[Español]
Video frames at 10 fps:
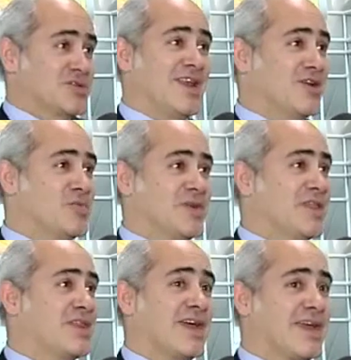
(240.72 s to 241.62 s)
que la
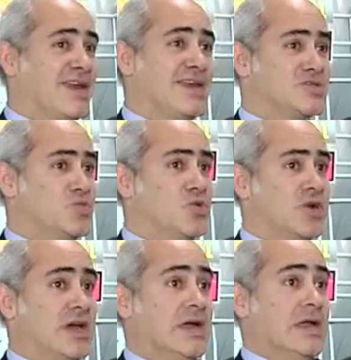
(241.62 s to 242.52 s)
competencia en general es muy
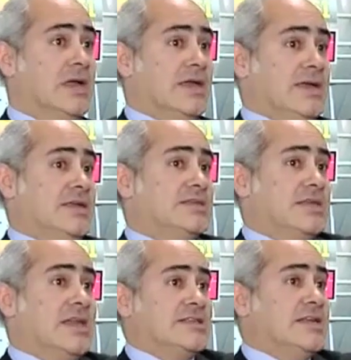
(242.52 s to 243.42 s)
buena y si
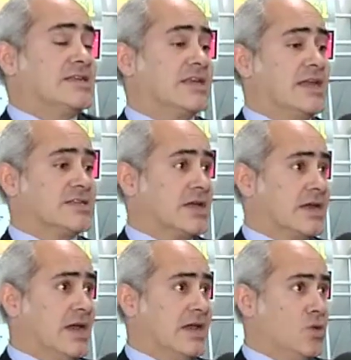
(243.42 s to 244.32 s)
las líneas aéreas en
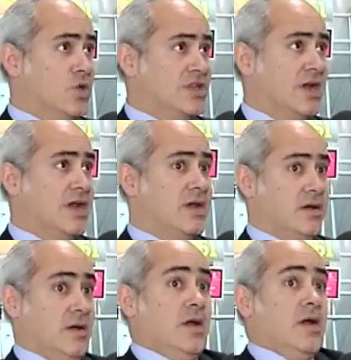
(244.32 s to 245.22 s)
general encuentran
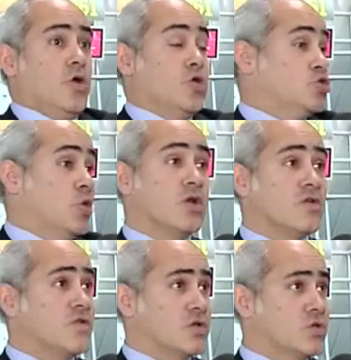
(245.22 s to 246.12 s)
consuelo y
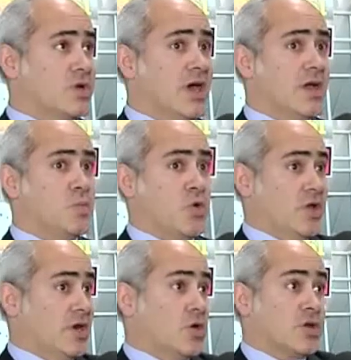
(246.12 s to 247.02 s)
fortuna en
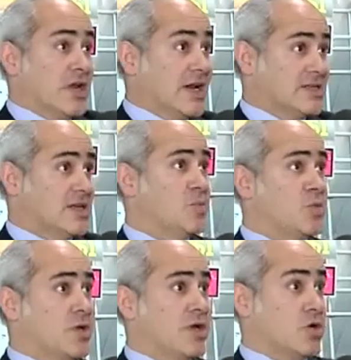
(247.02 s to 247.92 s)
poder coordinarse, en
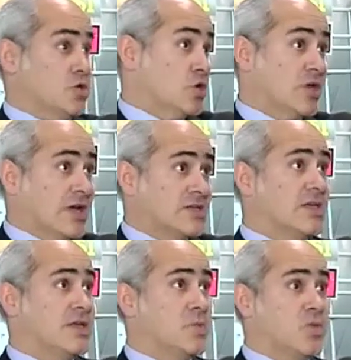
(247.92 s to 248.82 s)
poder consolidarse
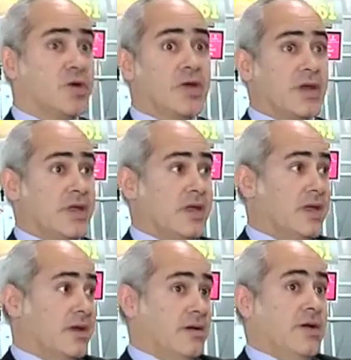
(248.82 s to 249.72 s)
y en poder
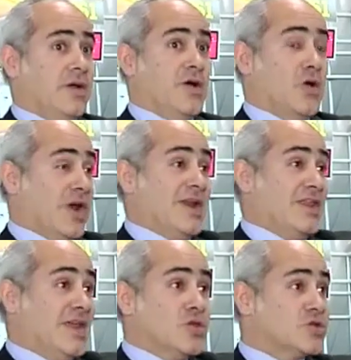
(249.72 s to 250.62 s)
ir
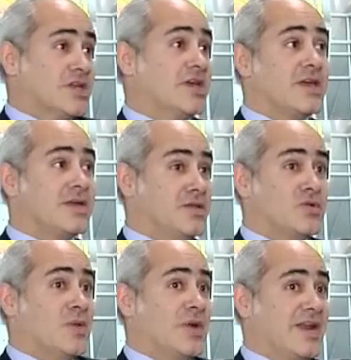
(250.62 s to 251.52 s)
organizándose de
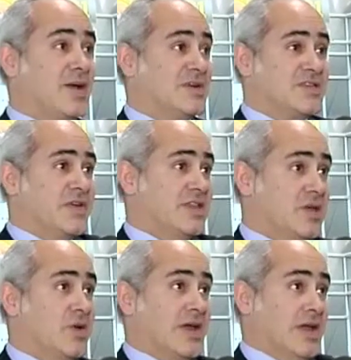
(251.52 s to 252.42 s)
una manera más
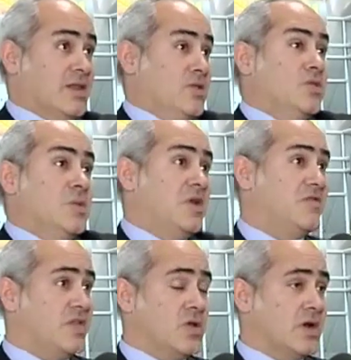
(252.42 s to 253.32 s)
efectiva que redunde en
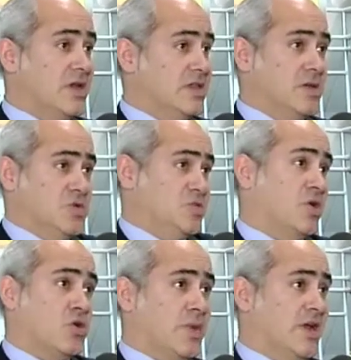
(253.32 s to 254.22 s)
beneficio del cliente, pues
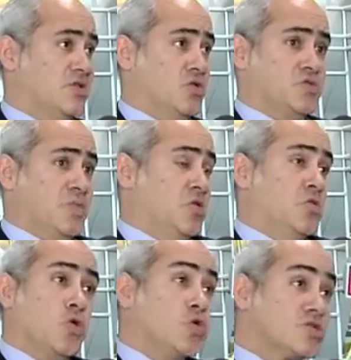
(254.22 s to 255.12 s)
mejor para todos, pero
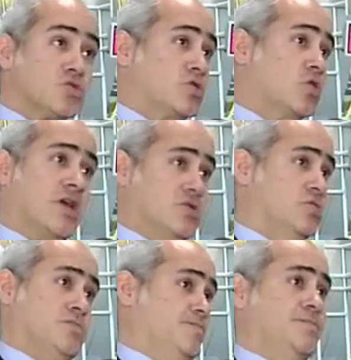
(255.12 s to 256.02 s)
no es nuestro caso.
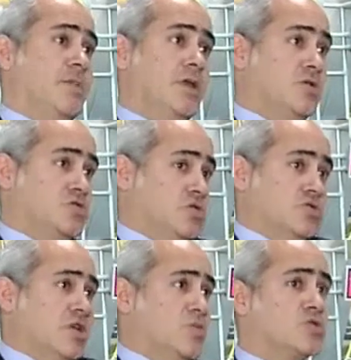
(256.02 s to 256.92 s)
Eh, nosotros
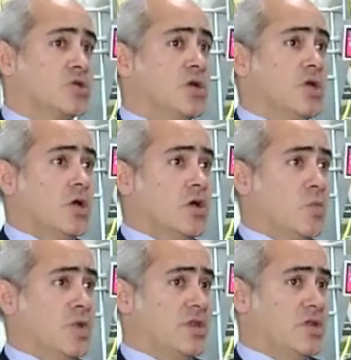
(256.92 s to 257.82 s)
seguimos
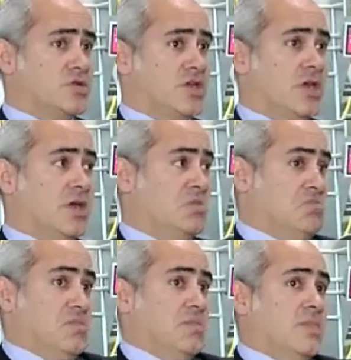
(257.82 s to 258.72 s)
convencidos de,
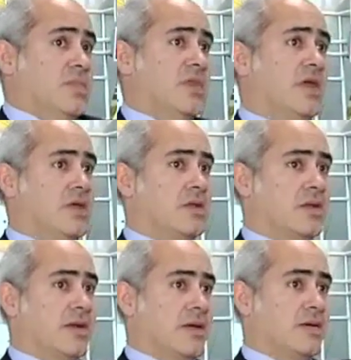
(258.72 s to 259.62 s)

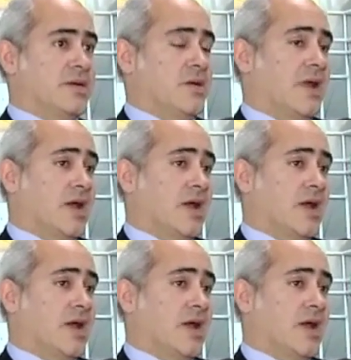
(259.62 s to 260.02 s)
llevar a